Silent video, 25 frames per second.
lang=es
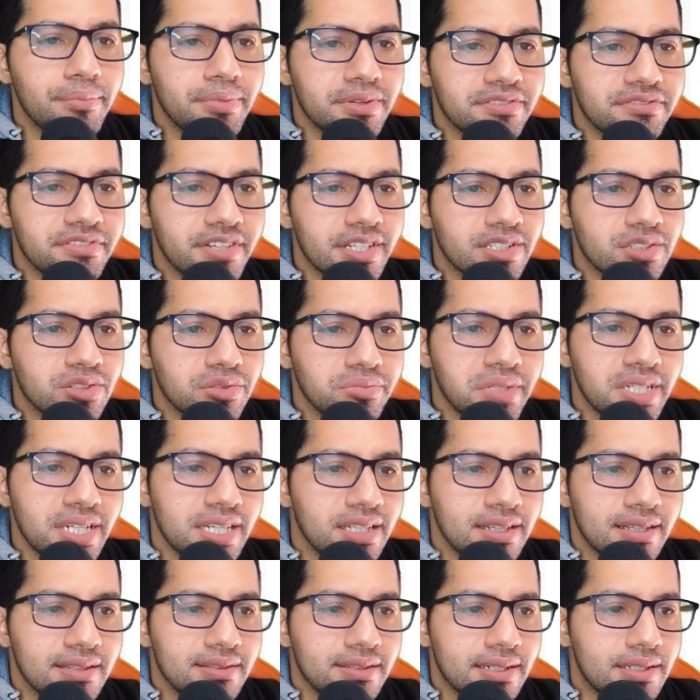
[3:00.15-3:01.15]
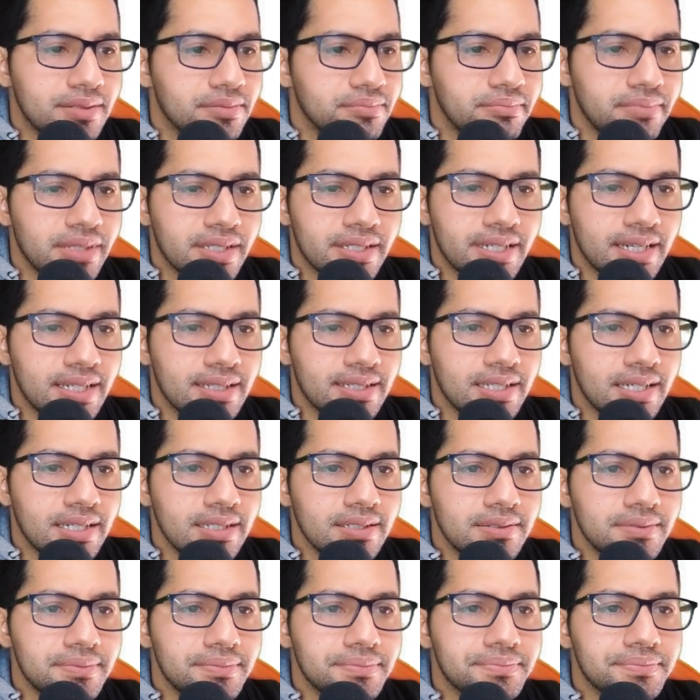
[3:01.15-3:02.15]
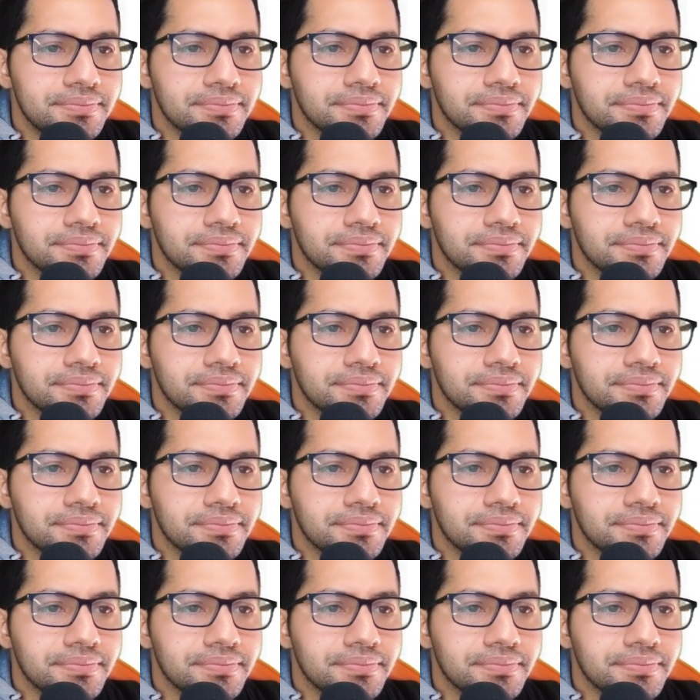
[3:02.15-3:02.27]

Ah, perfecto. Mira, de tres, me encanta.